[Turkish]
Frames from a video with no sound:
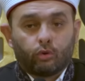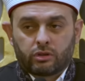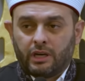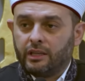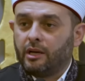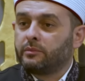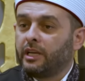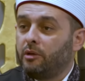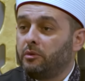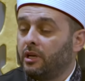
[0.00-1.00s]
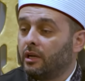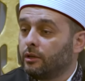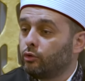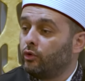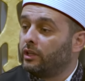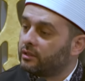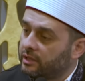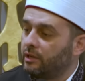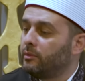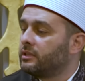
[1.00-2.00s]
o sağlam teminata
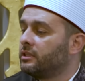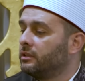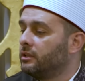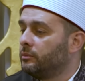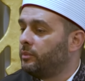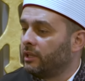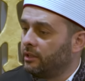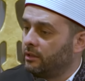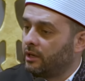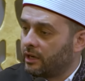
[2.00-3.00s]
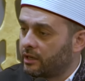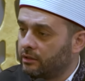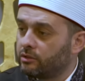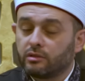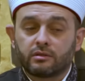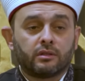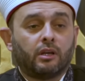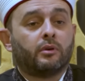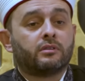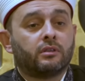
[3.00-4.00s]
güvenirse namazı kıldırıp hadi arkadaşınızın
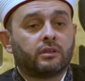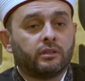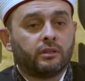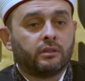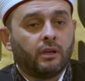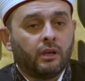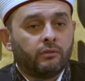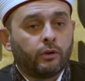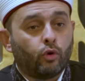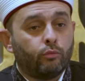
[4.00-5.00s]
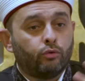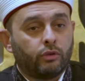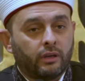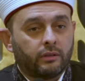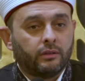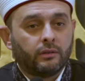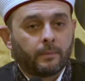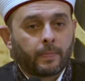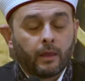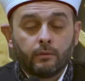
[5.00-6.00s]
namazını kılın ve gömün derdi.
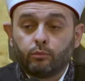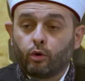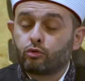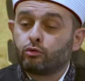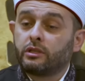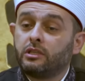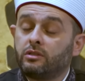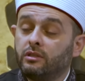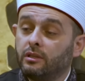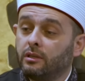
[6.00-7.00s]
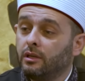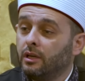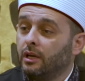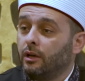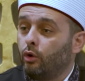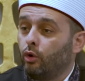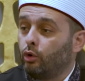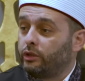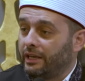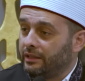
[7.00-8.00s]
Borçlu kişinin
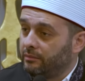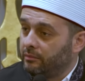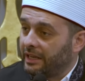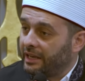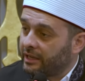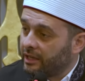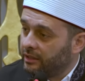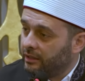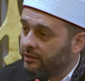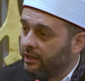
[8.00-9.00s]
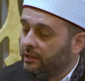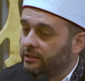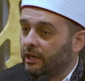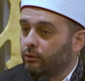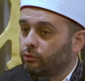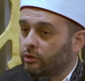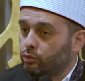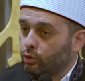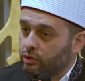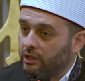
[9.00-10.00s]
ödenene kadar yahut da
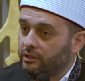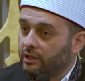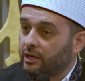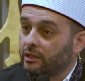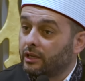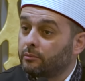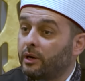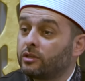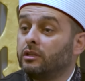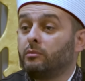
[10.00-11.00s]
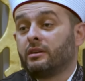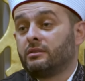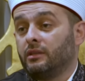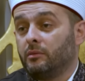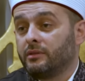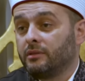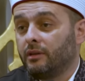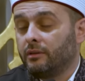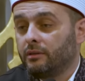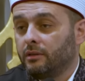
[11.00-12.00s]
söz alınana kadar başlamazdı namazına.
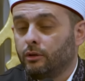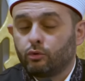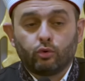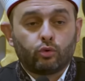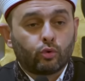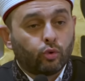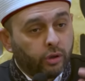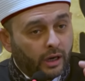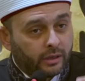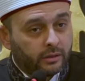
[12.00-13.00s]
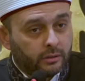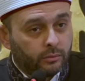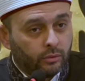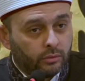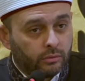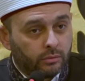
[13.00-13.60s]
Çünkü kul hakkıdır bu.